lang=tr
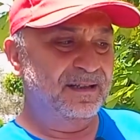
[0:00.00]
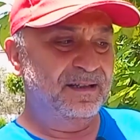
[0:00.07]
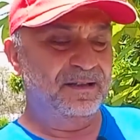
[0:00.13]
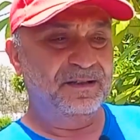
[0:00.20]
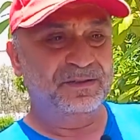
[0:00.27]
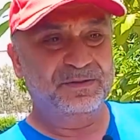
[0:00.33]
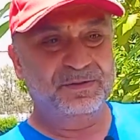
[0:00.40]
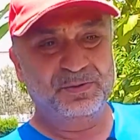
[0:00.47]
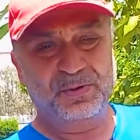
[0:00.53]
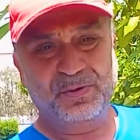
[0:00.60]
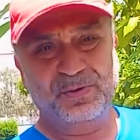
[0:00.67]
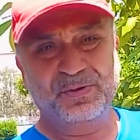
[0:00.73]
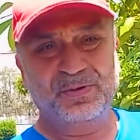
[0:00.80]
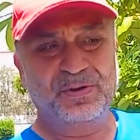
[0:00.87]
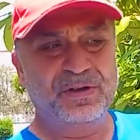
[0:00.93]
e,
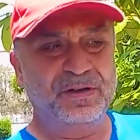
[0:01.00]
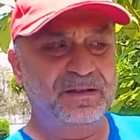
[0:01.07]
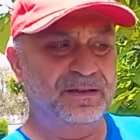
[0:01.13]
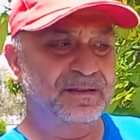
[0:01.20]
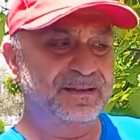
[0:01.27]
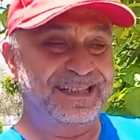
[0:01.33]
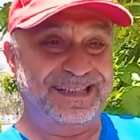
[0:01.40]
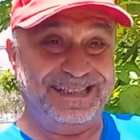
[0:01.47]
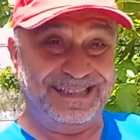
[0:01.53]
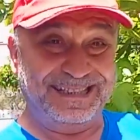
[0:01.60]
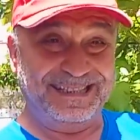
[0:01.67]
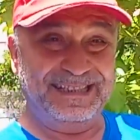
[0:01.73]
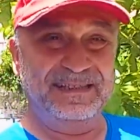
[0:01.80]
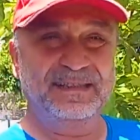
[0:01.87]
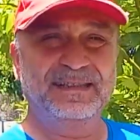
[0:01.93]
çok
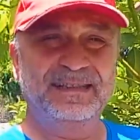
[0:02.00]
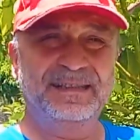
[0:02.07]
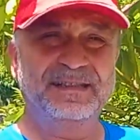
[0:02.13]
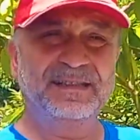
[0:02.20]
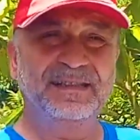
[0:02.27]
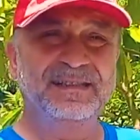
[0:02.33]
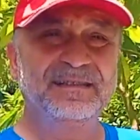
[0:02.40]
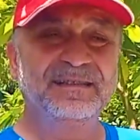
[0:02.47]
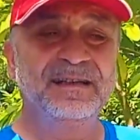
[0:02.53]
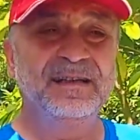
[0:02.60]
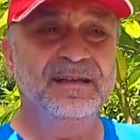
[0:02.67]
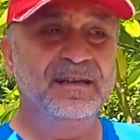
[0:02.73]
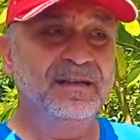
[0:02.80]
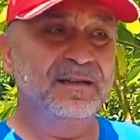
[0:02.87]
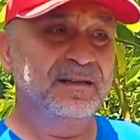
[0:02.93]
sıkıştığı için
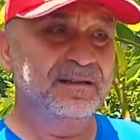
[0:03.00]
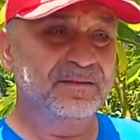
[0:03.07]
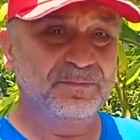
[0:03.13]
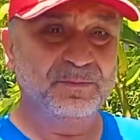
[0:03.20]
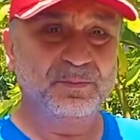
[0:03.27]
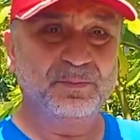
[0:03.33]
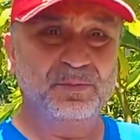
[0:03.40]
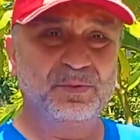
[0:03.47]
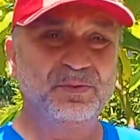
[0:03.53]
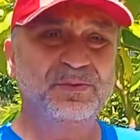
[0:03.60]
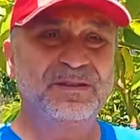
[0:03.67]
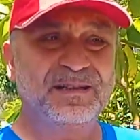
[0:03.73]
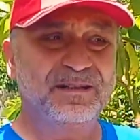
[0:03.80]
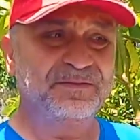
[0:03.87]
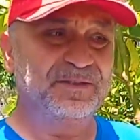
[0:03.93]
e, bu
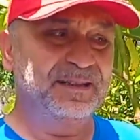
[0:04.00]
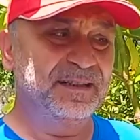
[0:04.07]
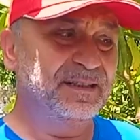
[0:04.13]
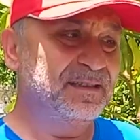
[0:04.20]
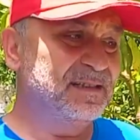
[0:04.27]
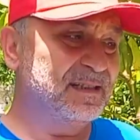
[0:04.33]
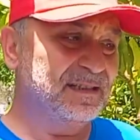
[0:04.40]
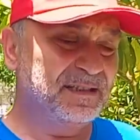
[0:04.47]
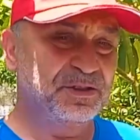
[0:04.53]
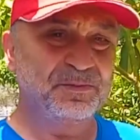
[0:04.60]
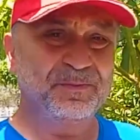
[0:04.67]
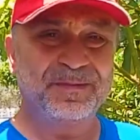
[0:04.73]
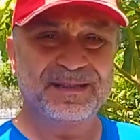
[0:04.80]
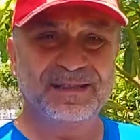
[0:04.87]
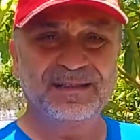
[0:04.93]
trafiğin
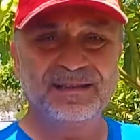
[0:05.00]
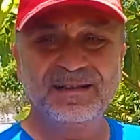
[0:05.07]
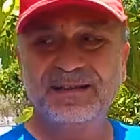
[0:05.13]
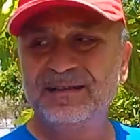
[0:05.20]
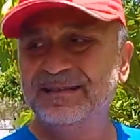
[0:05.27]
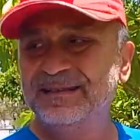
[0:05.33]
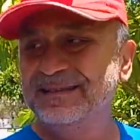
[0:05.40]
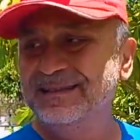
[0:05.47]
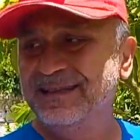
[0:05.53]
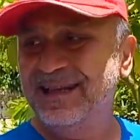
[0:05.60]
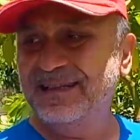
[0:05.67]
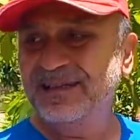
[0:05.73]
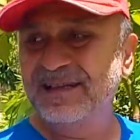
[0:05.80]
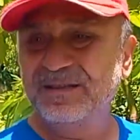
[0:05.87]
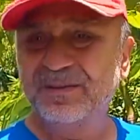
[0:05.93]
sıkışmasına
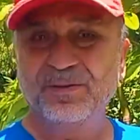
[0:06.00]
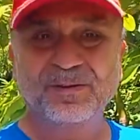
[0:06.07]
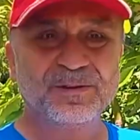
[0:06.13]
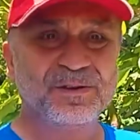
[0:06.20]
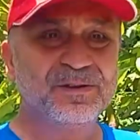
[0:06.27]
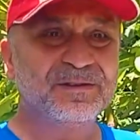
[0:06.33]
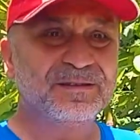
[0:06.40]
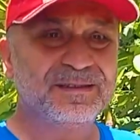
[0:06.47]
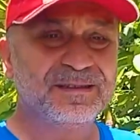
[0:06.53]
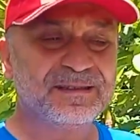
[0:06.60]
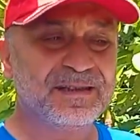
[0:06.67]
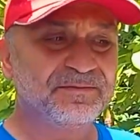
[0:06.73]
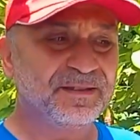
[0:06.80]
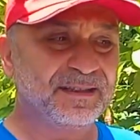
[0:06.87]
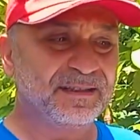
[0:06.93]
neden oluyor.
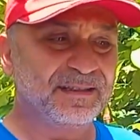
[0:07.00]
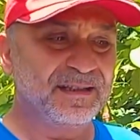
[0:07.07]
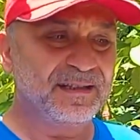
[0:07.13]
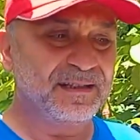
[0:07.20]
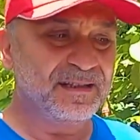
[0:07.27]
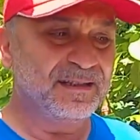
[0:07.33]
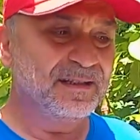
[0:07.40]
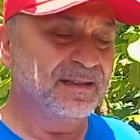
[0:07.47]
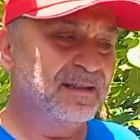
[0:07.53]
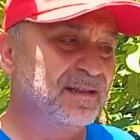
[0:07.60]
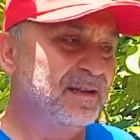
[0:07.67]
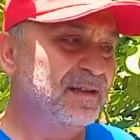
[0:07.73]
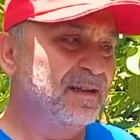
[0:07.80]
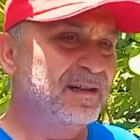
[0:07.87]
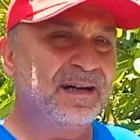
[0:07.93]
Trafikte
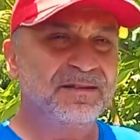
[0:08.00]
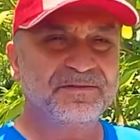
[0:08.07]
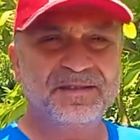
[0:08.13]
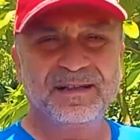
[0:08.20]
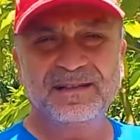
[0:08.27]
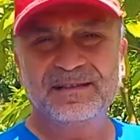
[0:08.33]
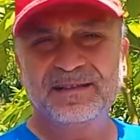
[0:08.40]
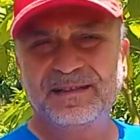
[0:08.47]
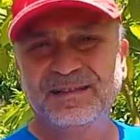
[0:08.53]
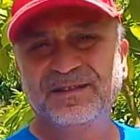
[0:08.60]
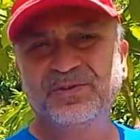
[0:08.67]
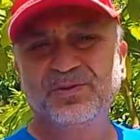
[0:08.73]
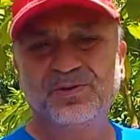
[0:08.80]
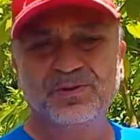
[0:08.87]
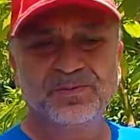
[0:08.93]

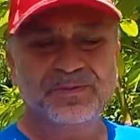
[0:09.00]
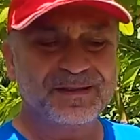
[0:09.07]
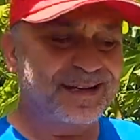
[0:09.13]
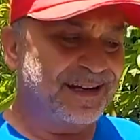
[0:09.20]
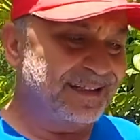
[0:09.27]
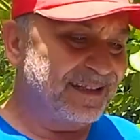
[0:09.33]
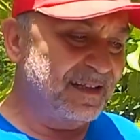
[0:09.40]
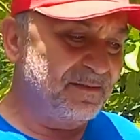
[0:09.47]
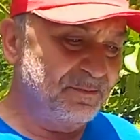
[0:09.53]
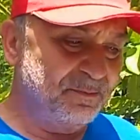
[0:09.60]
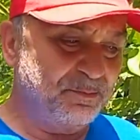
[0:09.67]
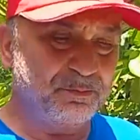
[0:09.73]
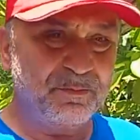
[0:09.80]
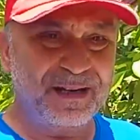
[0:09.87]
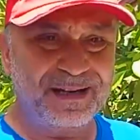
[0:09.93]
kavşakların durumu zaten
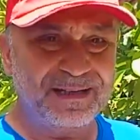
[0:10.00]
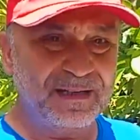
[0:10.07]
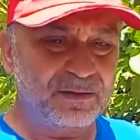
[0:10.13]
belli